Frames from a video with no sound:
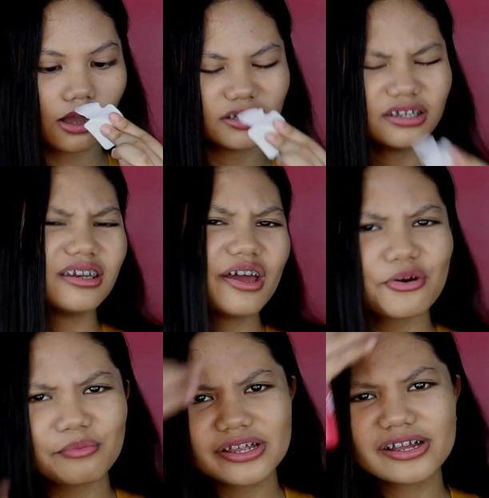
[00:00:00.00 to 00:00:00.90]
ini
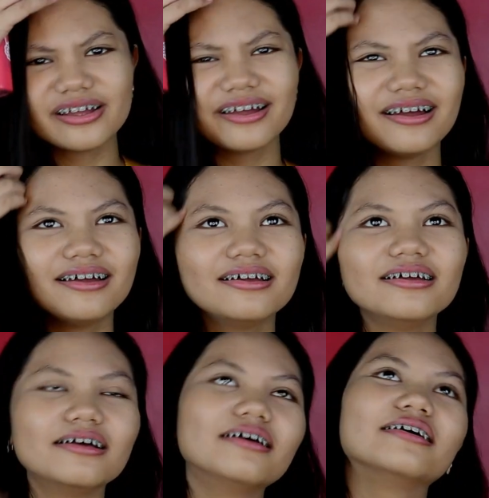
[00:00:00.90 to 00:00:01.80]
aromanya
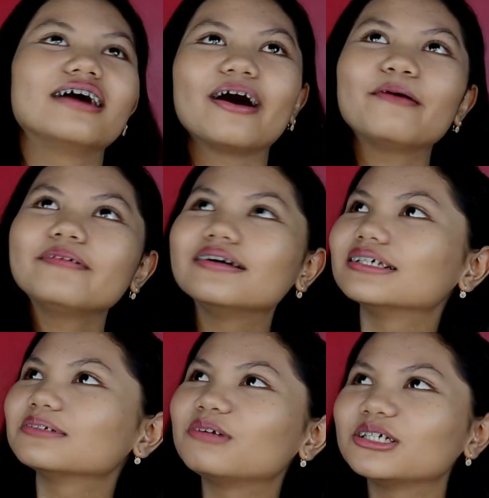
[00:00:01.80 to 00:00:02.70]
apa
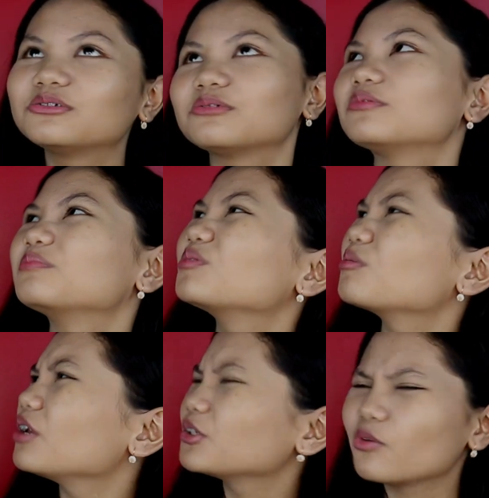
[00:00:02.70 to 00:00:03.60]
ya 11
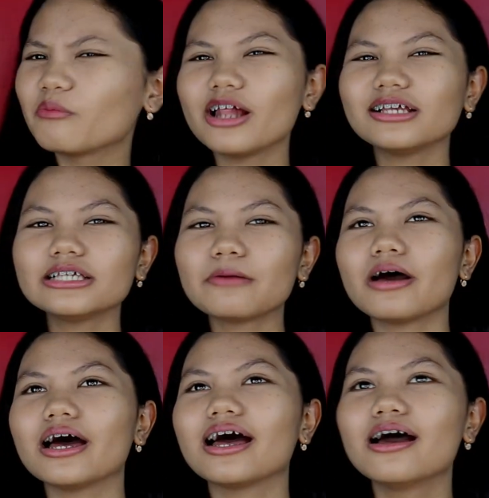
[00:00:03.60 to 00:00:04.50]
11 12 ya
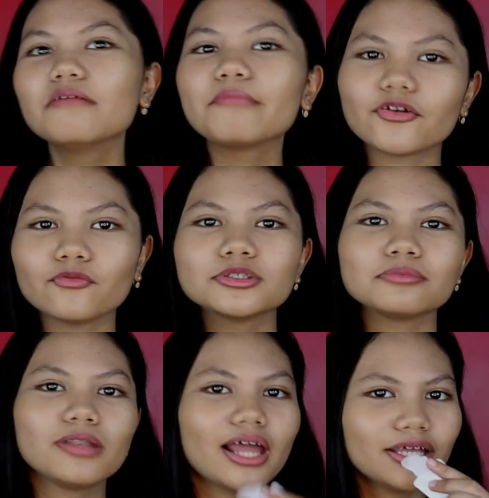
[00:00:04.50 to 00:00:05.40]
sama parfum
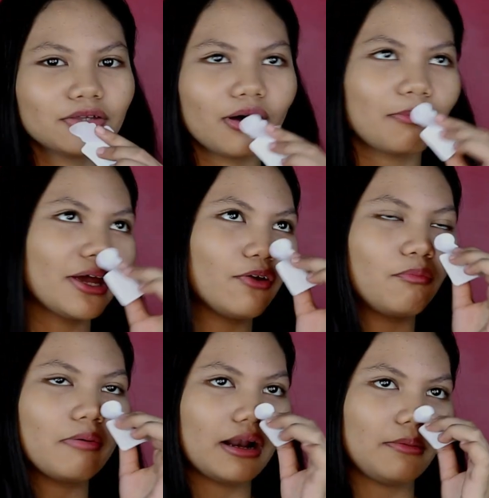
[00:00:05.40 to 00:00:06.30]
sebelah itu apa ya
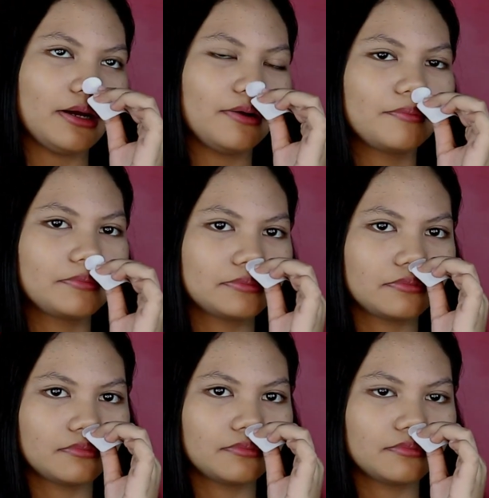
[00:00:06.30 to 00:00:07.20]
lupa namanya
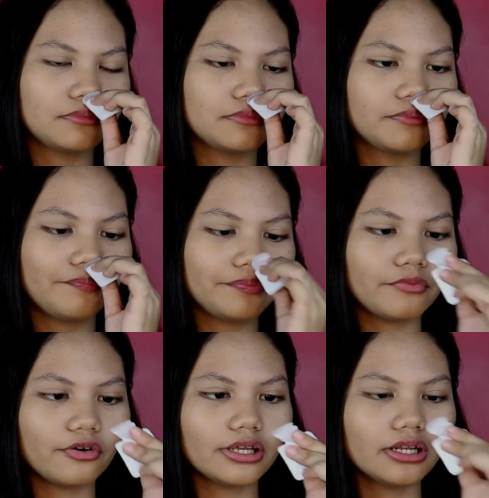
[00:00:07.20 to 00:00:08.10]

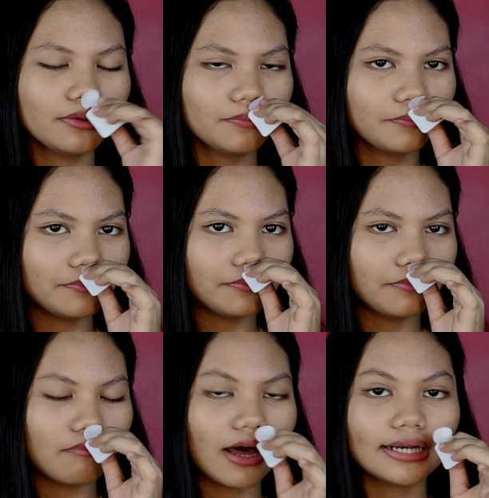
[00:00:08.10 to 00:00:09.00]
apa ini
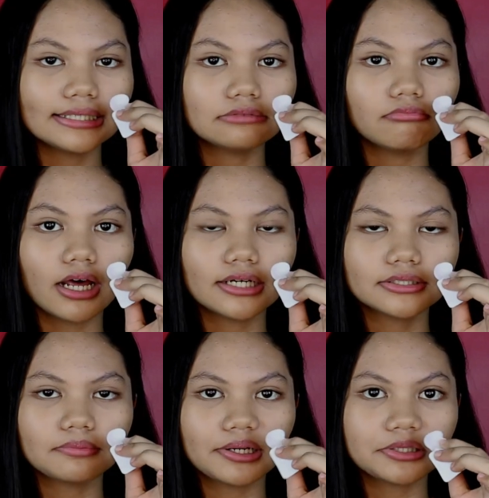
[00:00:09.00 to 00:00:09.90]
manis
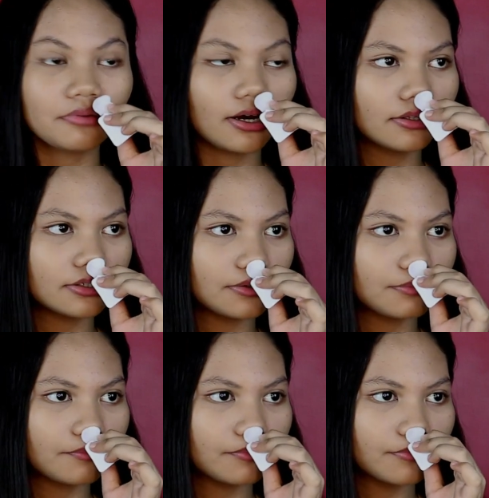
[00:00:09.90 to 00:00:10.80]
manis manis banget sih
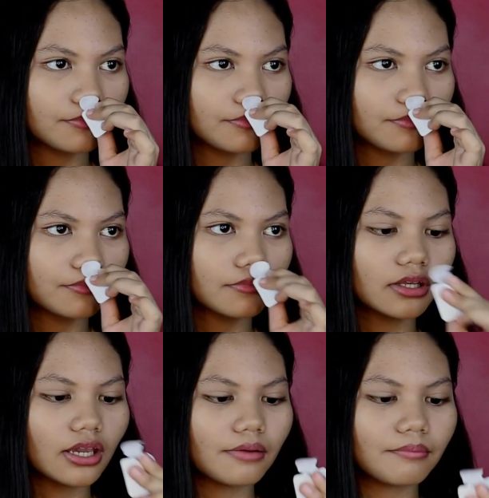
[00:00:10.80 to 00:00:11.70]

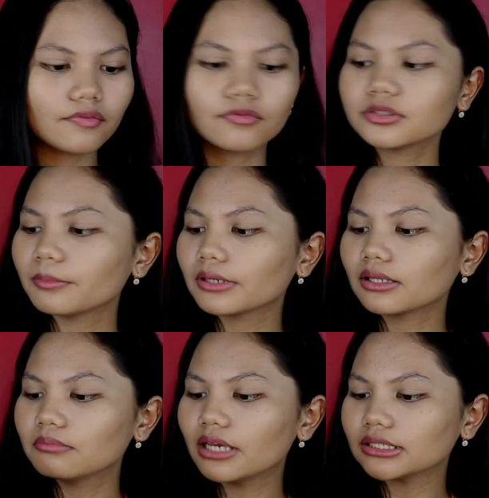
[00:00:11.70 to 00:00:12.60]
ini kayak parfum
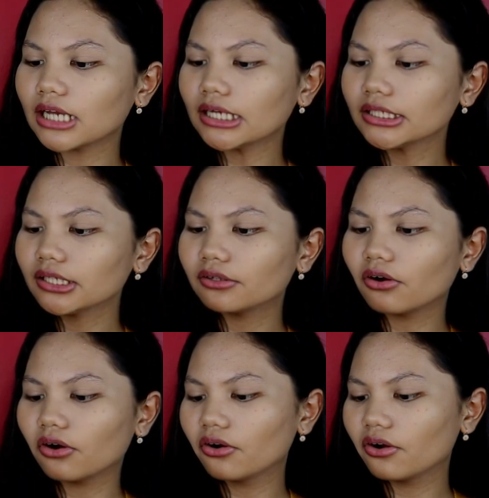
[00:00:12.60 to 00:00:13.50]
seperti biasanya gitu
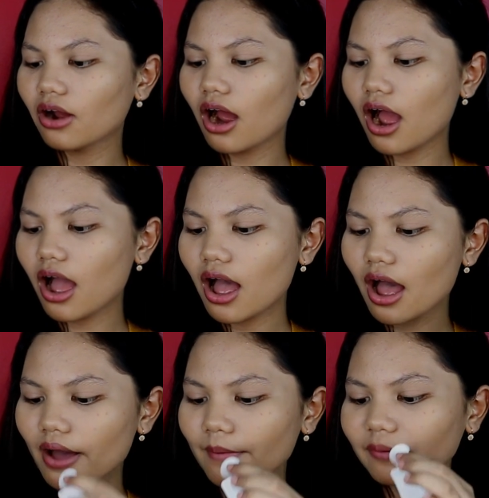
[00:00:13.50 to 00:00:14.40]

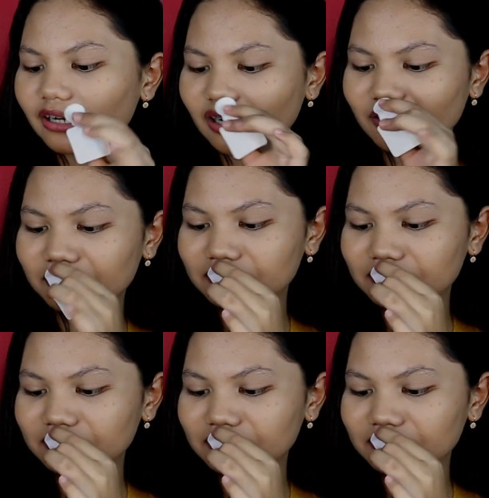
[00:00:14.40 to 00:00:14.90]
apa ya